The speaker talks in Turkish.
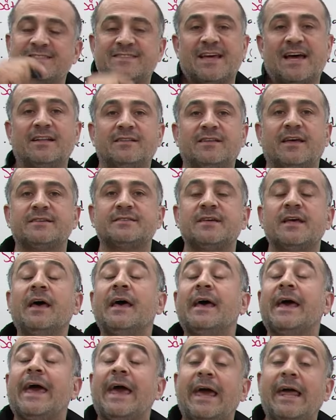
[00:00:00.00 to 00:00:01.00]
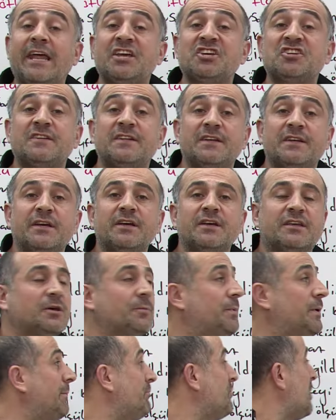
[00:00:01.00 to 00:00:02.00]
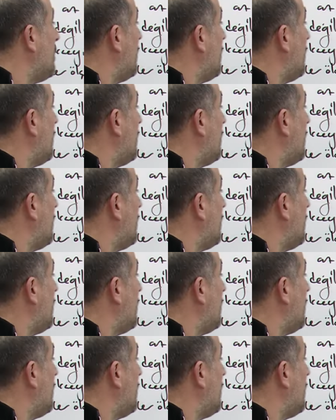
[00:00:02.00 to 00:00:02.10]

sentez, eleştiri gibi